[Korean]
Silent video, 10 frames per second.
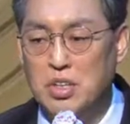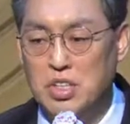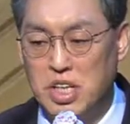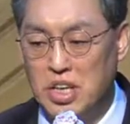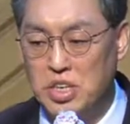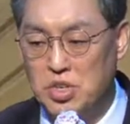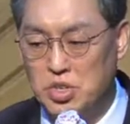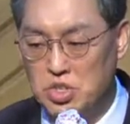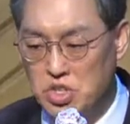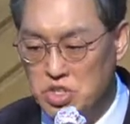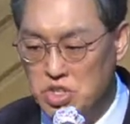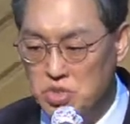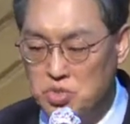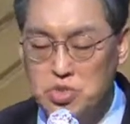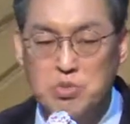자연 천지
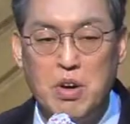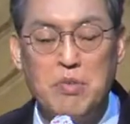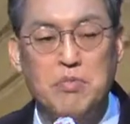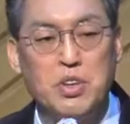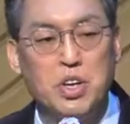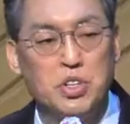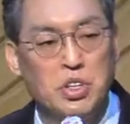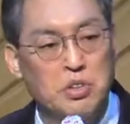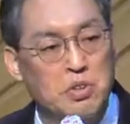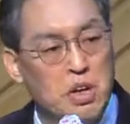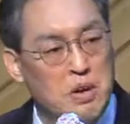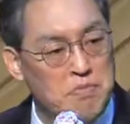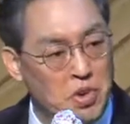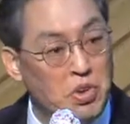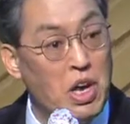우주 만물의 어떤
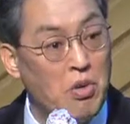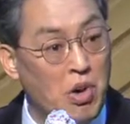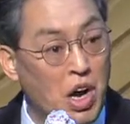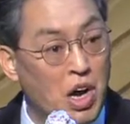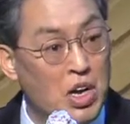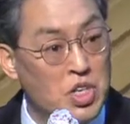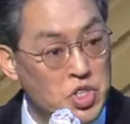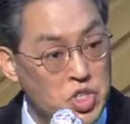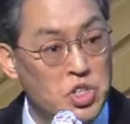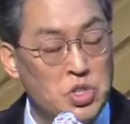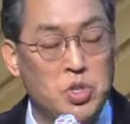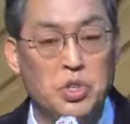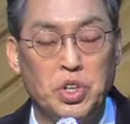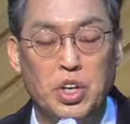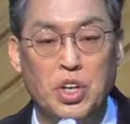변화와
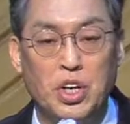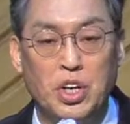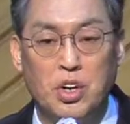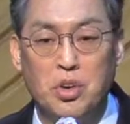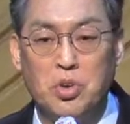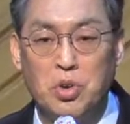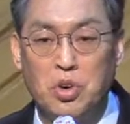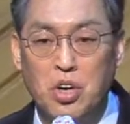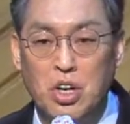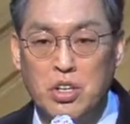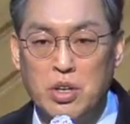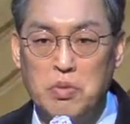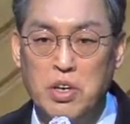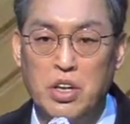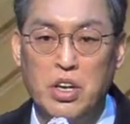징조들 그리고
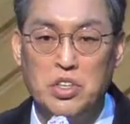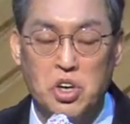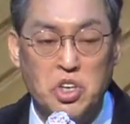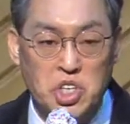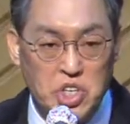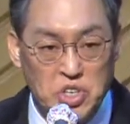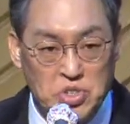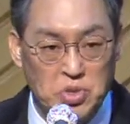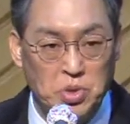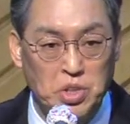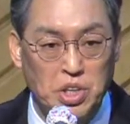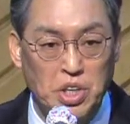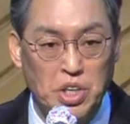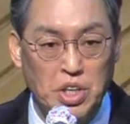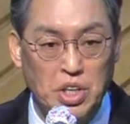특별히 적
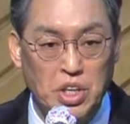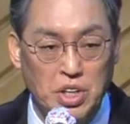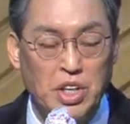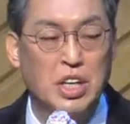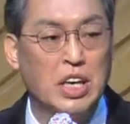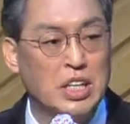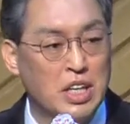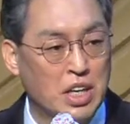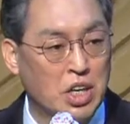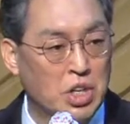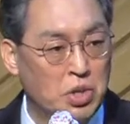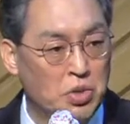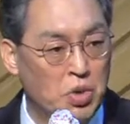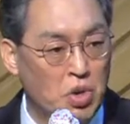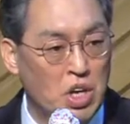그리스도들이 나타나게
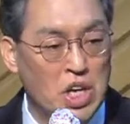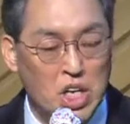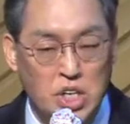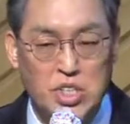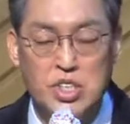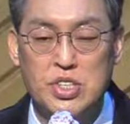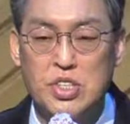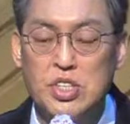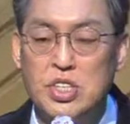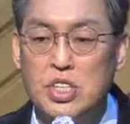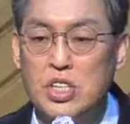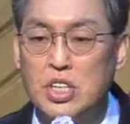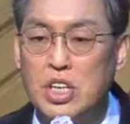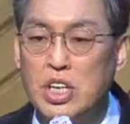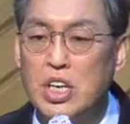되고 거짓
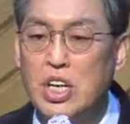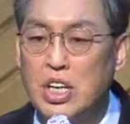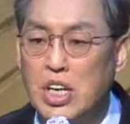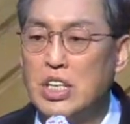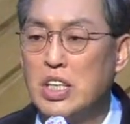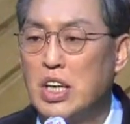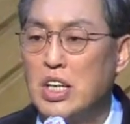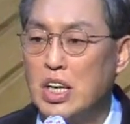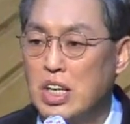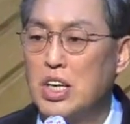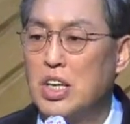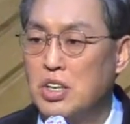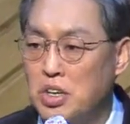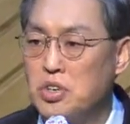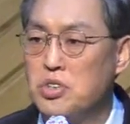선지자들이 나타나게
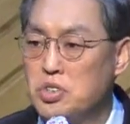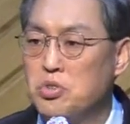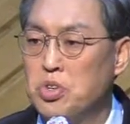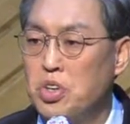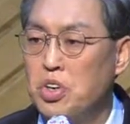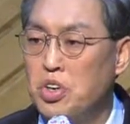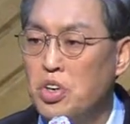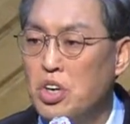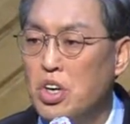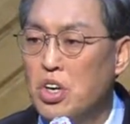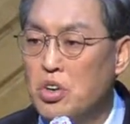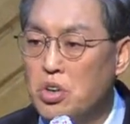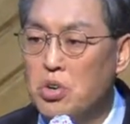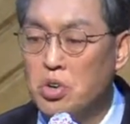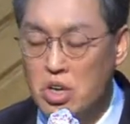되어지고요.
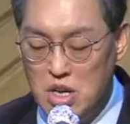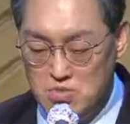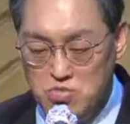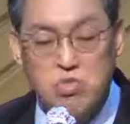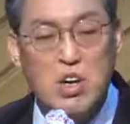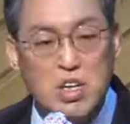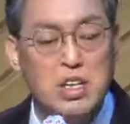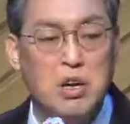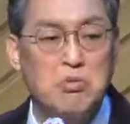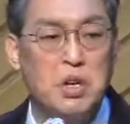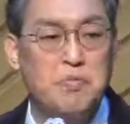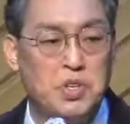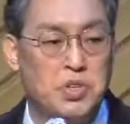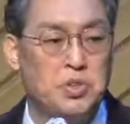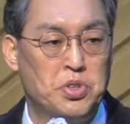그리고 무화과 나무의
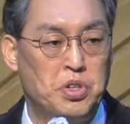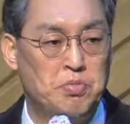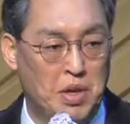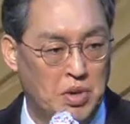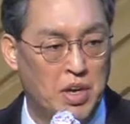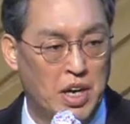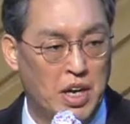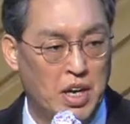비유를 배워라.